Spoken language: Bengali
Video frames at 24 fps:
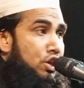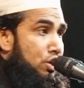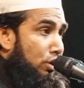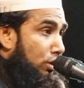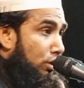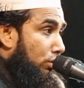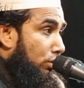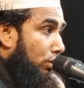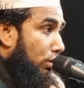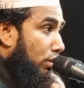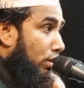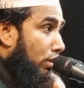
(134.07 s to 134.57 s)

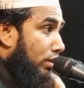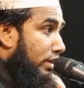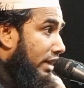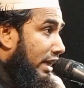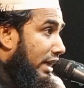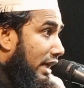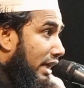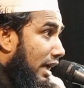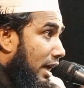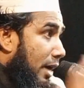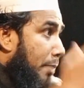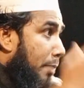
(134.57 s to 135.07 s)
সতেরো
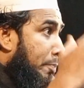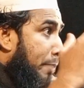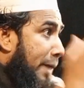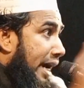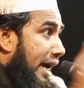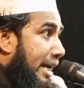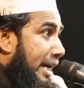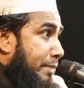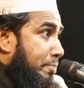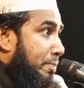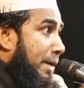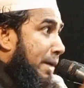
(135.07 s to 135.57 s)
দিনে
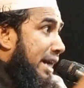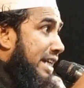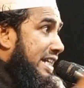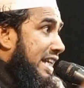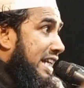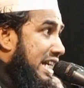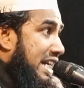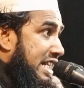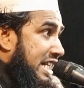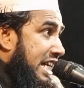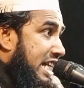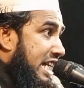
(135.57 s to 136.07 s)
পেট
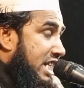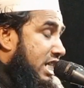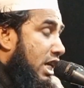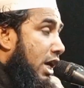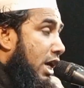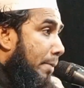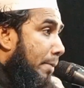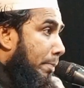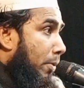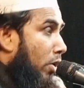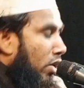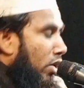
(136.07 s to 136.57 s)
পেটে শেষ
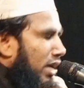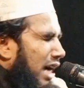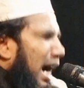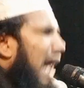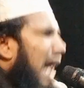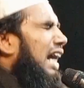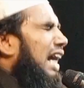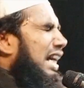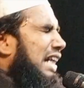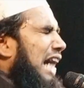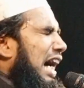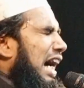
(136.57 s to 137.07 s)

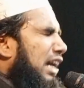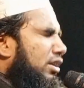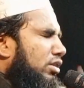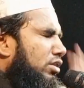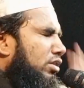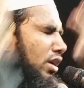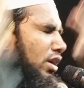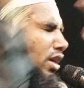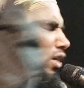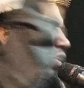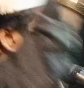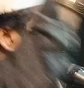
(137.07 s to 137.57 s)
পোকার
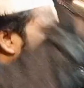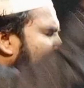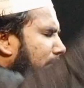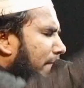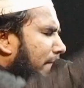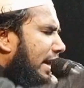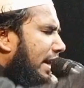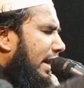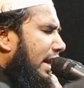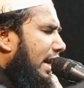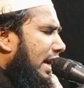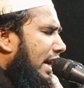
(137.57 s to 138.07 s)
খাদ্য
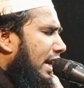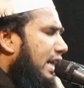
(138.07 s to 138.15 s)
হবে